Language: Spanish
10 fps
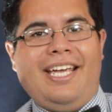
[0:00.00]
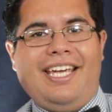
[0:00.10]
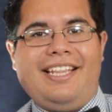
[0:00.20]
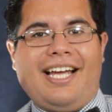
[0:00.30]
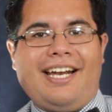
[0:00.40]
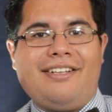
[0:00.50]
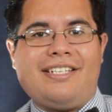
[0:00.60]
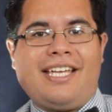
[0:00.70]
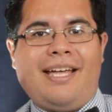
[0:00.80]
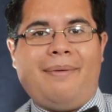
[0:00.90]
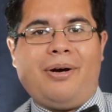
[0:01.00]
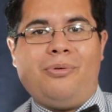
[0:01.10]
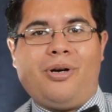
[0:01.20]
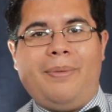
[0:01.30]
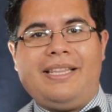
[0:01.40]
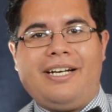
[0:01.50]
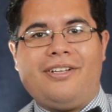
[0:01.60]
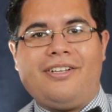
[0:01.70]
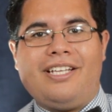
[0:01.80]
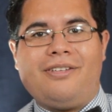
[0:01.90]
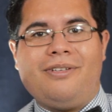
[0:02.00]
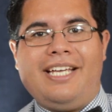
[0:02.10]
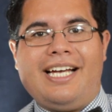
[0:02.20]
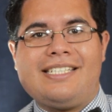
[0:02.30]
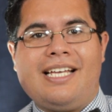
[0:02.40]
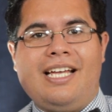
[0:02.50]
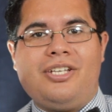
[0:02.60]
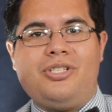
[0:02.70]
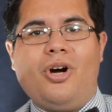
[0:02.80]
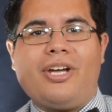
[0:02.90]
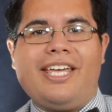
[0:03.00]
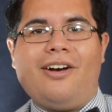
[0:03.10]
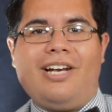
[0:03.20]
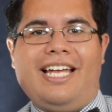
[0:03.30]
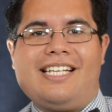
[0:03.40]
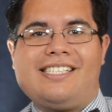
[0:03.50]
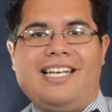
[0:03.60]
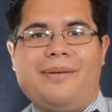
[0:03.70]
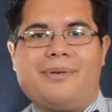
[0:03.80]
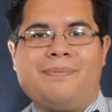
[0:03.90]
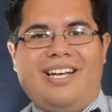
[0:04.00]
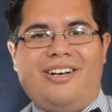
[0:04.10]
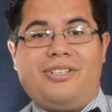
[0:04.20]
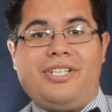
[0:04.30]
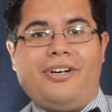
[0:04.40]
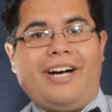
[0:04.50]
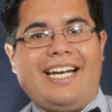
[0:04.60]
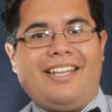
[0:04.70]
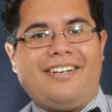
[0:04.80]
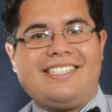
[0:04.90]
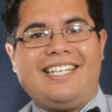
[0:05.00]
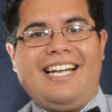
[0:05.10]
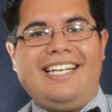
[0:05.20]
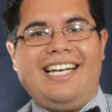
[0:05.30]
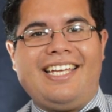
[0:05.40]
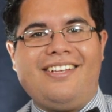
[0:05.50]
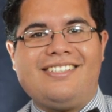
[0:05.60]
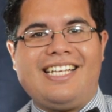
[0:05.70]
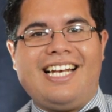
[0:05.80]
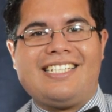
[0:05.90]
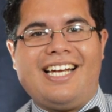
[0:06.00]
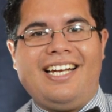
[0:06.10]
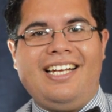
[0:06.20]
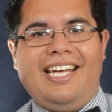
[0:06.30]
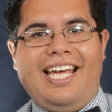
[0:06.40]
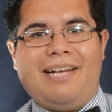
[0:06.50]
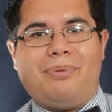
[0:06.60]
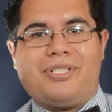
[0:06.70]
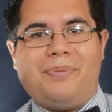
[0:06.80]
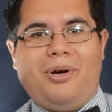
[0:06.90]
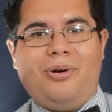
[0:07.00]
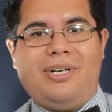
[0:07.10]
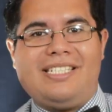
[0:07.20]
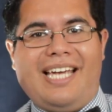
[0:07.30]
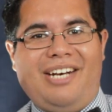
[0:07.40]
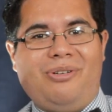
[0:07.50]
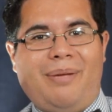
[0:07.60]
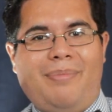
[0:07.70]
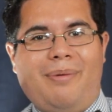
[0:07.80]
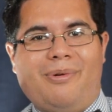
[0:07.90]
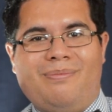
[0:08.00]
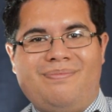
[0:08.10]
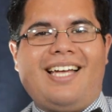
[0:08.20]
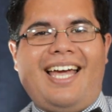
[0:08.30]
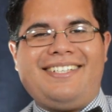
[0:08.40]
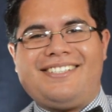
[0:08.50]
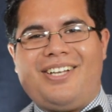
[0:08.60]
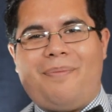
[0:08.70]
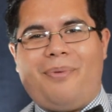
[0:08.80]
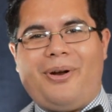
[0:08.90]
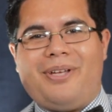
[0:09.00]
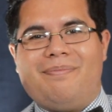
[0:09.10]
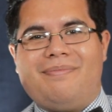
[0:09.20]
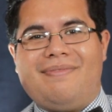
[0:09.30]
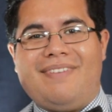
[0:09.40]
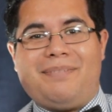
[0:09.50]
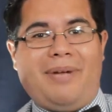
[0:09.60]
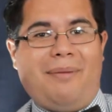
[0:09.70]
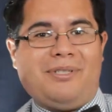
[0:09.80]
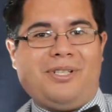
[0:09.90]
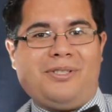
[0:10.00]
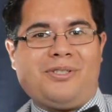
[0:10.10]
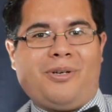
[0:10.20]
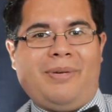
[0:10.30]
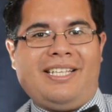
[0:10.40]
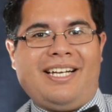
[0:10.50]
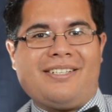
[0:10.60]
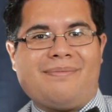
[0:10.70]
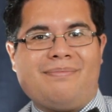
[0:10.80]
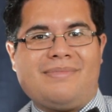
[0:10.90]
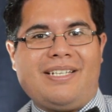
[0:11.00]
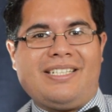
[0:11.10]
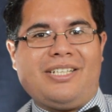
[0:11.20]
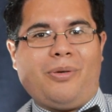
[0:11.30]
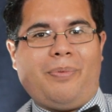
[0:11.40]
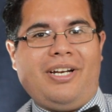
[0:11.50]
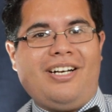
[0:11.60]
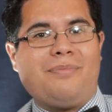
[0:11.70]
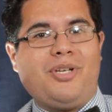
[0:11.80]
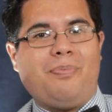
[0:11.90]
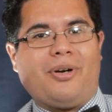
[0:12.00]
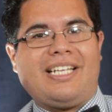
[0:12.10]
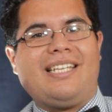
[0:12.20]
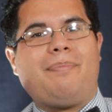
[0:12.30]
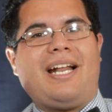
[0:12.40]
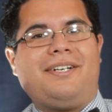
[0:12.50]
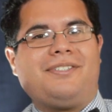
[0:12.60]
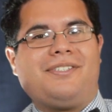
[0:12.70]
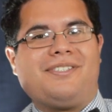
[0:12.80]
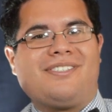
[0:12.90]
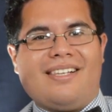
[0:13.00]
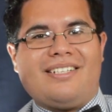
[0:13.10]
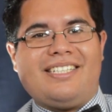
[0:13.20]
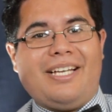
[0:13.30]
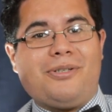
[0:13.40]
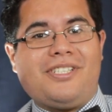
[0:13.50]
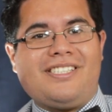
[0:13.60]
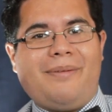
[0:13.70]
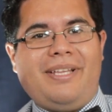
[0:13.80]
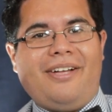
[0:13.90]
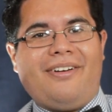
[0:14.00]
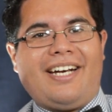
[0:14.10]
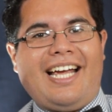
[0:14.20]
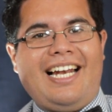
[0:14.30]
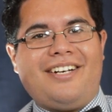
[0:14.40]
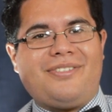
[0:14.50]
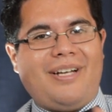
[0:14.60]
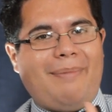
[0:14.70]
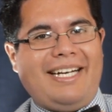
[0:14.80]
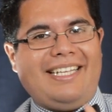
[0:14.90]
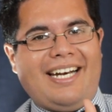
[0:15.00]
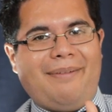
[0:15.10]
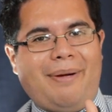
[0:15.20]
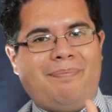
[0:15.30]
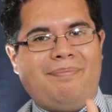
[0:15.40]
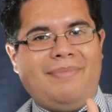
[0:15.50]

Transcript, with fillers: y dejarnos aquí abajo un comentario donde tú digas yo quiero leer este libro. Los 5 ganadores serán elegidos al azar el próximo lunes en un en vivo. Eso es todo por hoy. Esperamos todos sus comentarios. Sabes que tu opinión es muy importante para nosotros. Si te gustó este video, regálanos una manita arriba.